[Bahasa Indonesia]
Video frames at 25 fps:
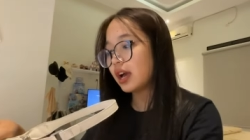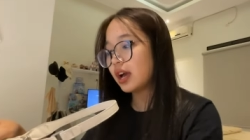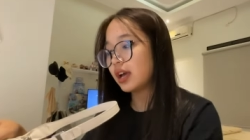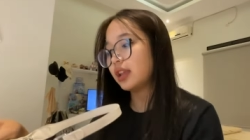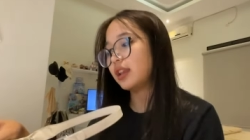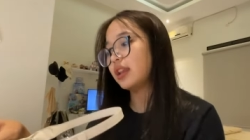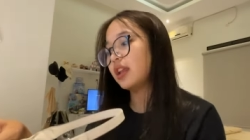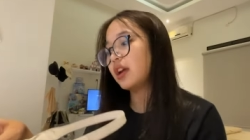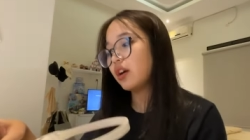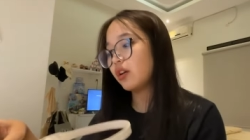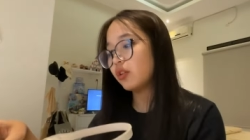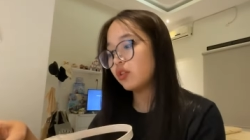
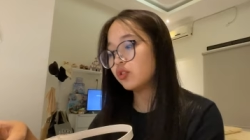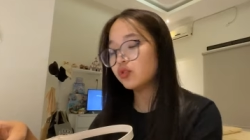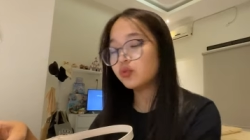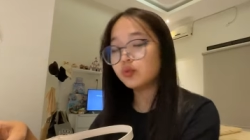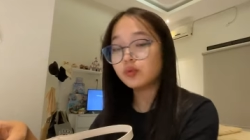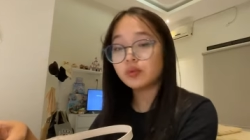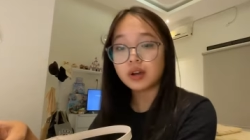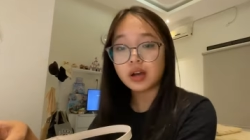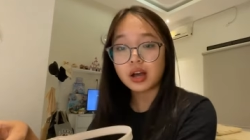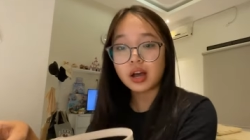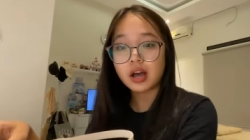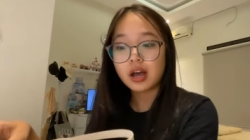ini nah, aku
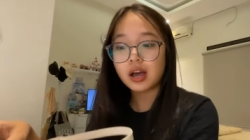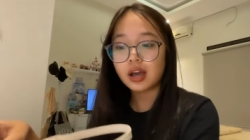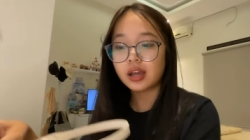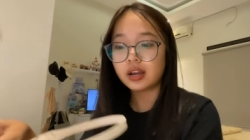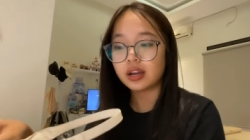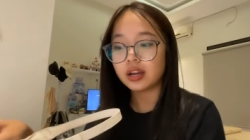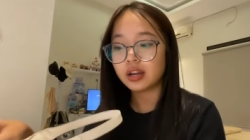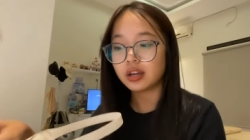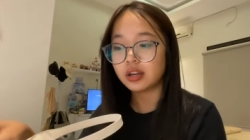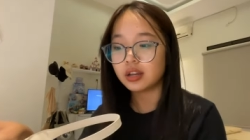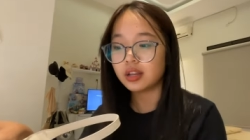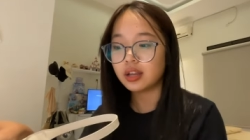suka
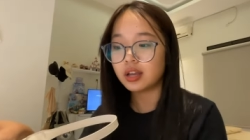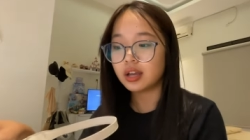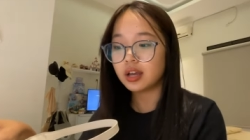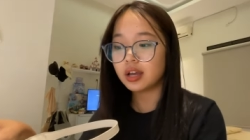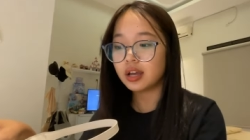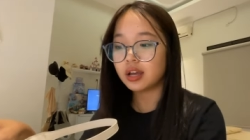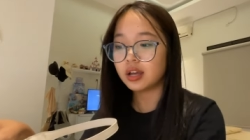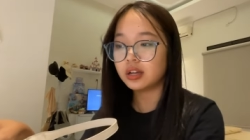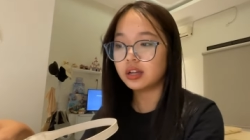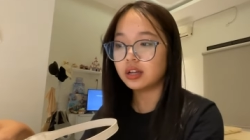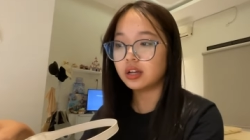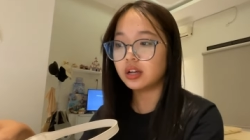karena
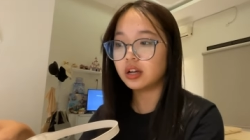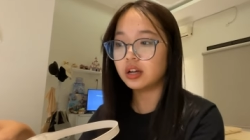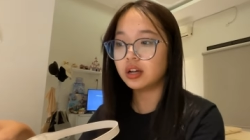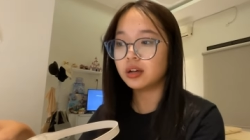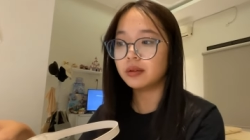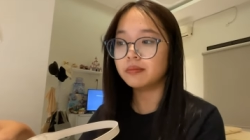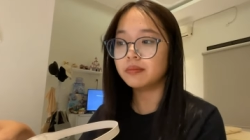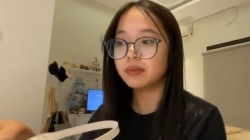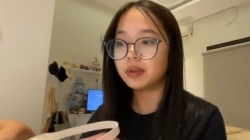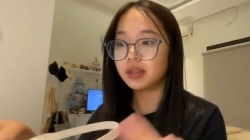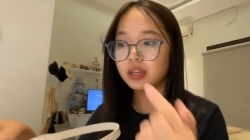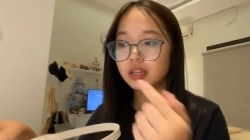dia uh,
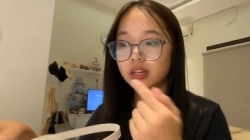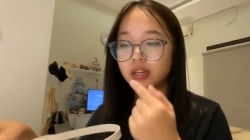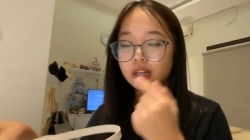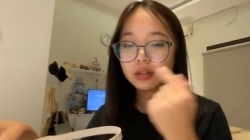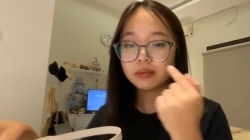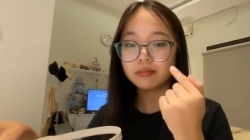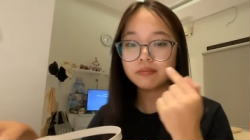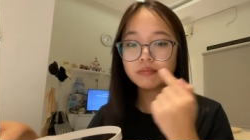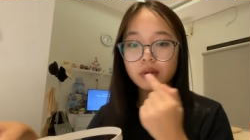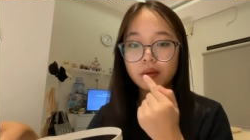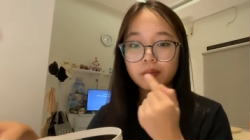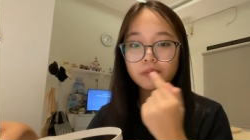bikin
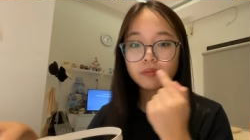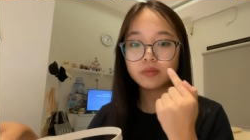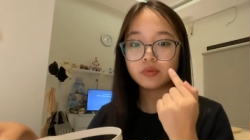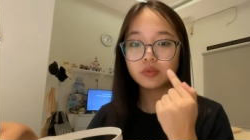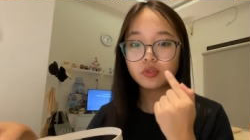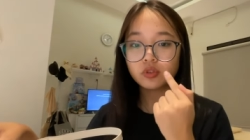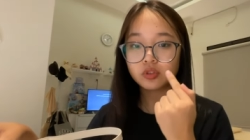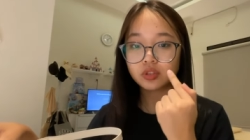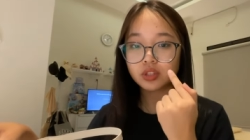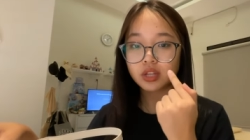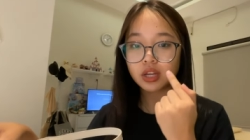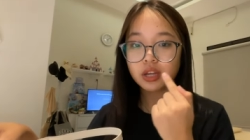lembab
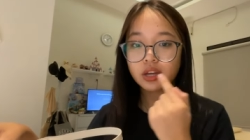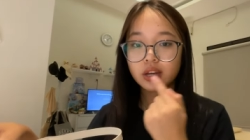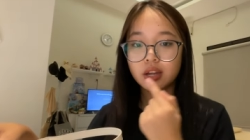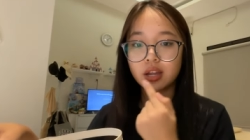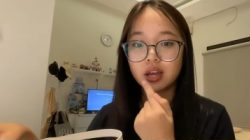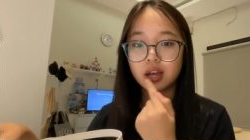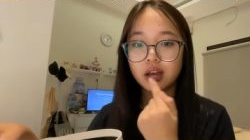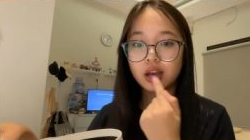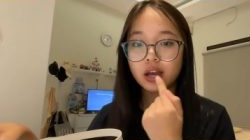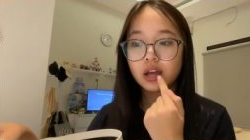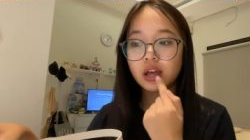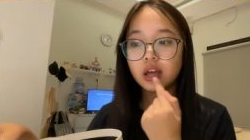terus
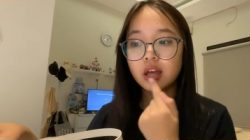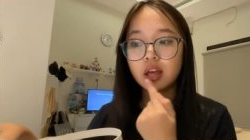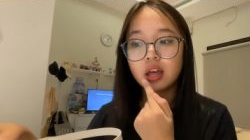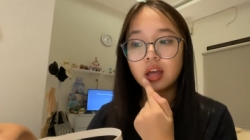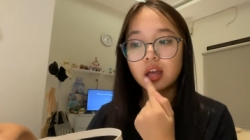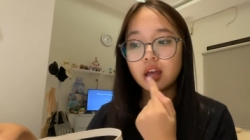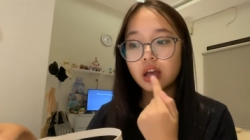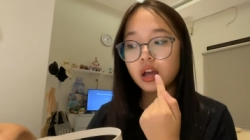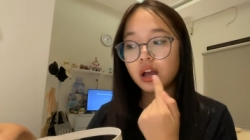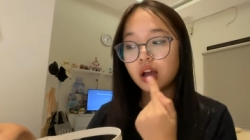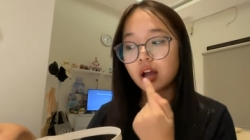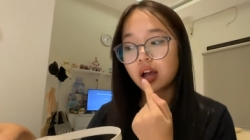ada
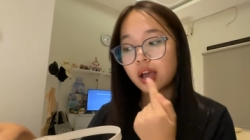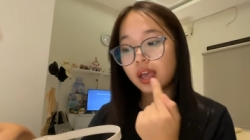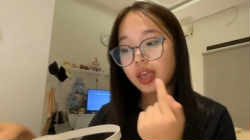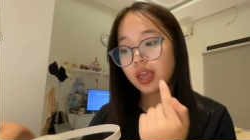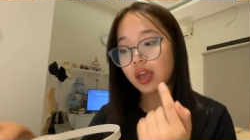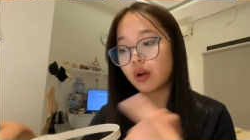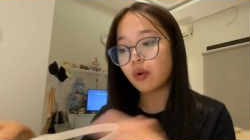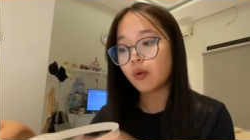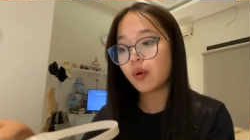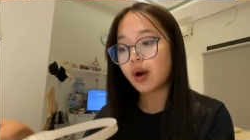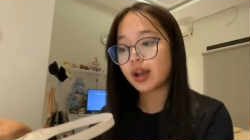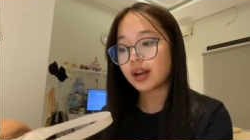
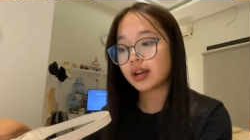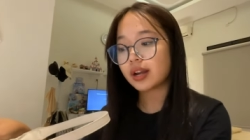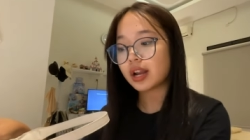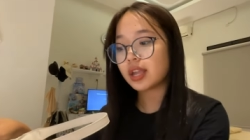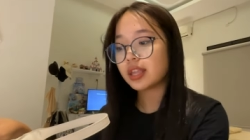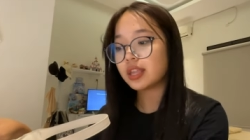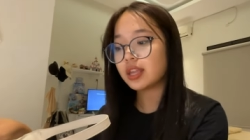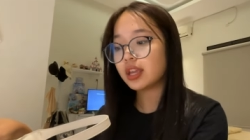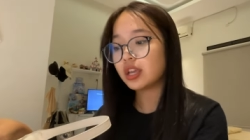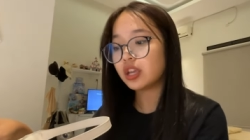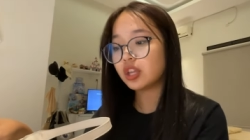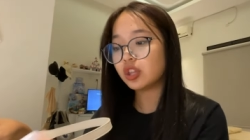kayak
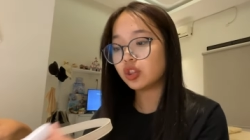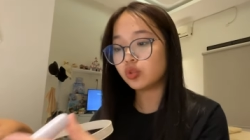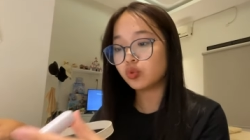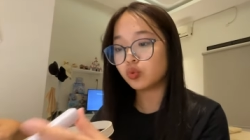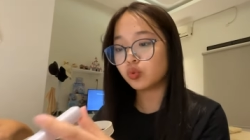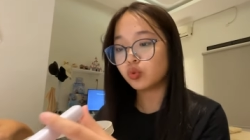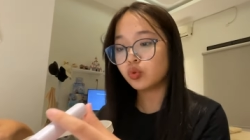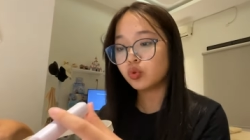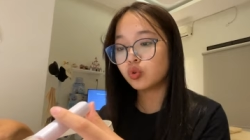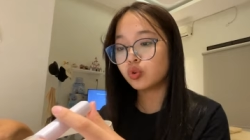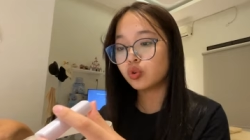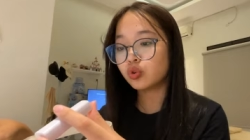warnanya
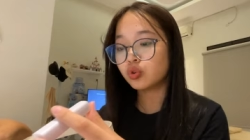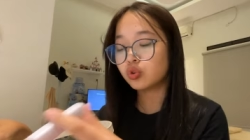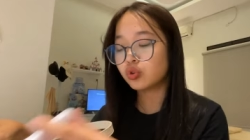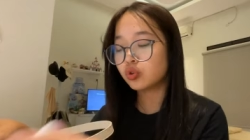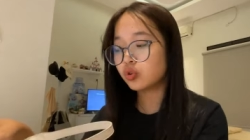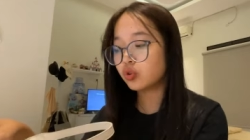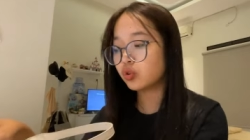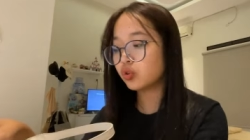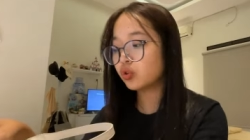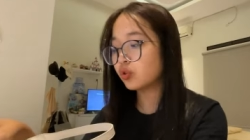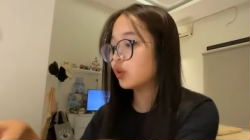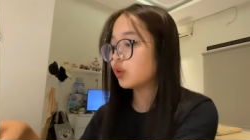gitu.
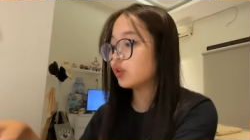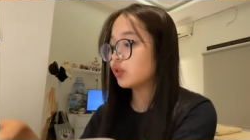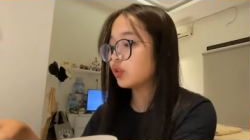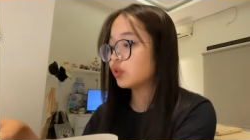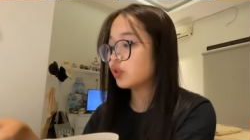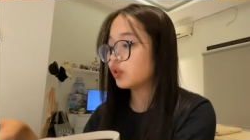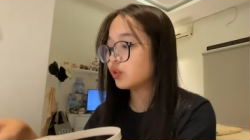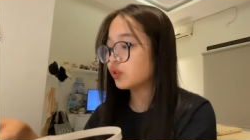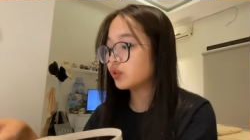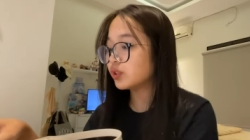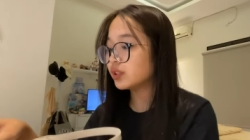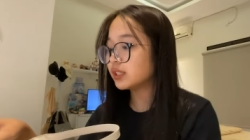
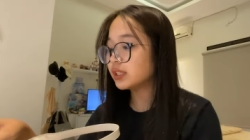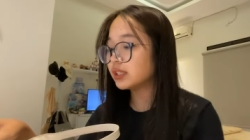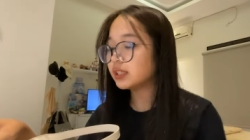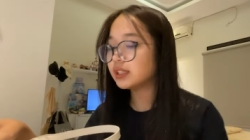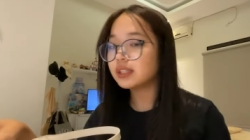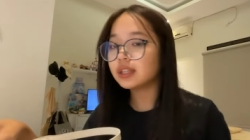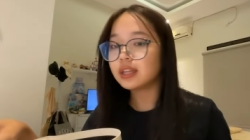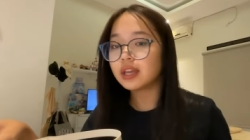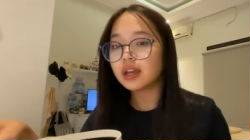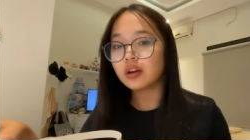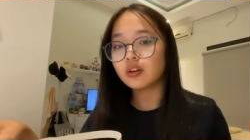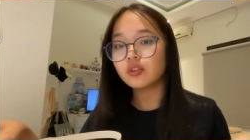Terus
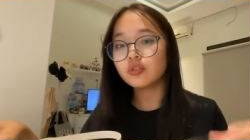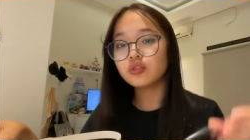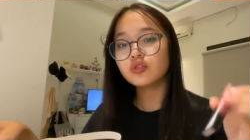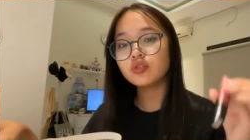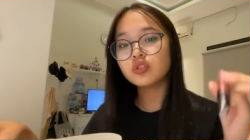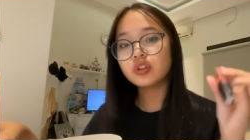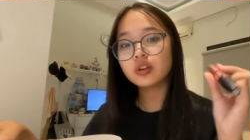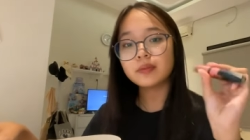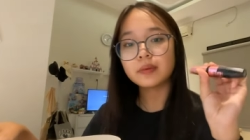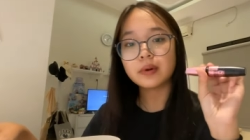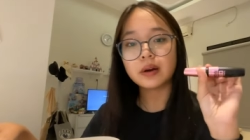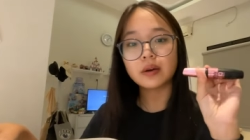ini aku
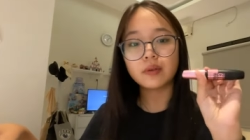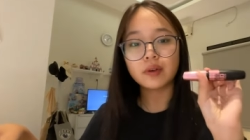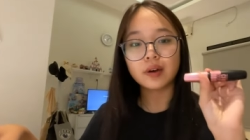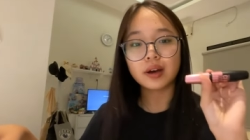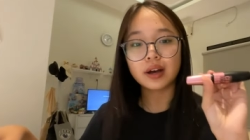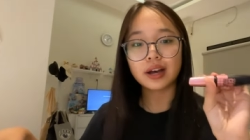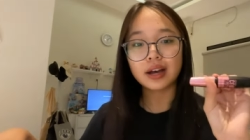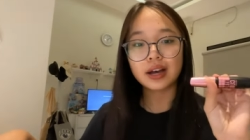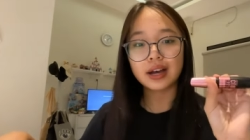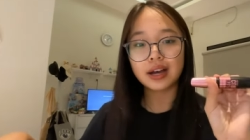juga bawa